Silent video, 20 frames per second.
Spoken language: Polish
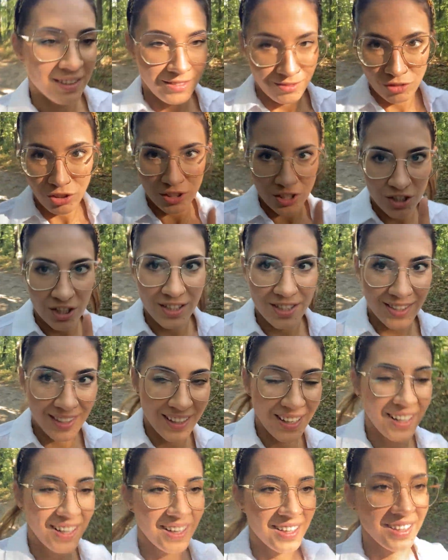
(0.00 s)
to też jest
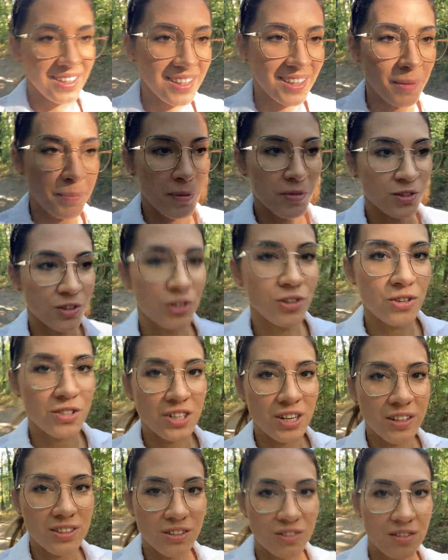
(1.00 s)
e, na pewno to, że
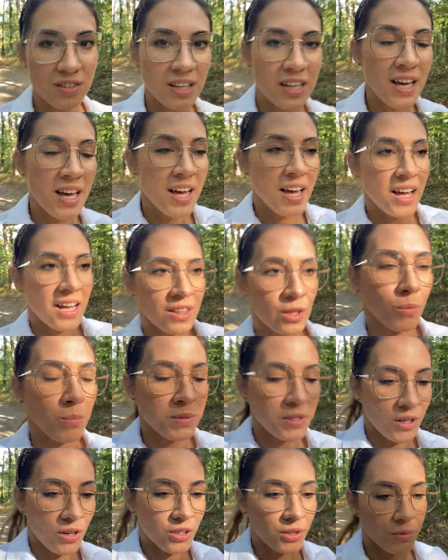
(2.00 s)
odkąd tą
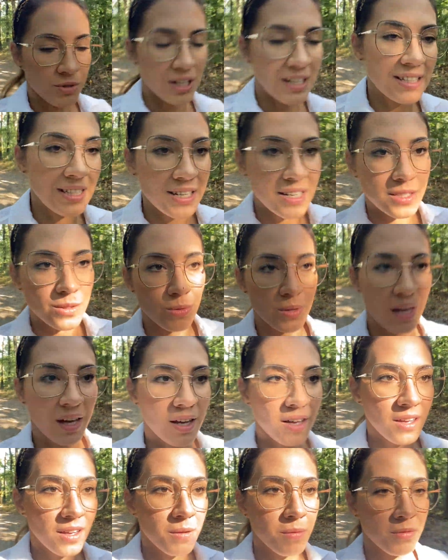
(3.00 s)
psychologią się interesuję,
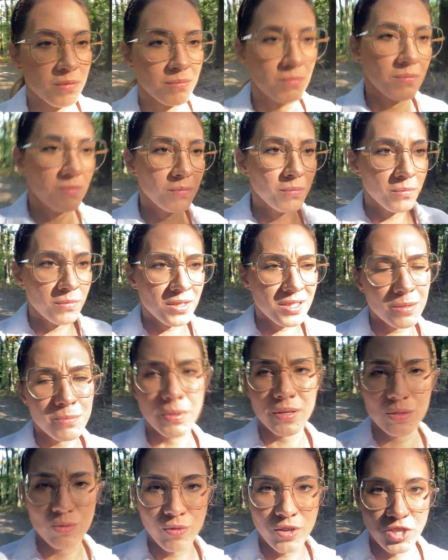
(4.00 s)
jestem
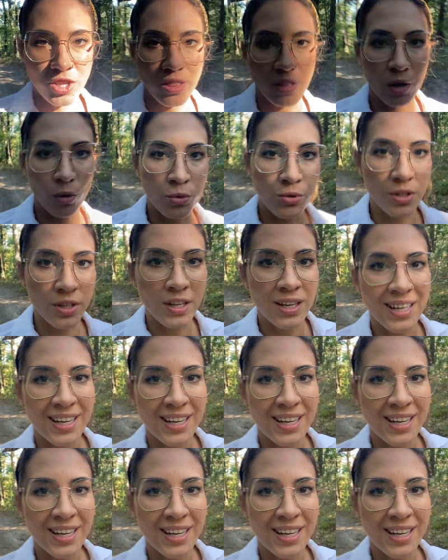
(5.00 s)
bardzo uważna na ludzi.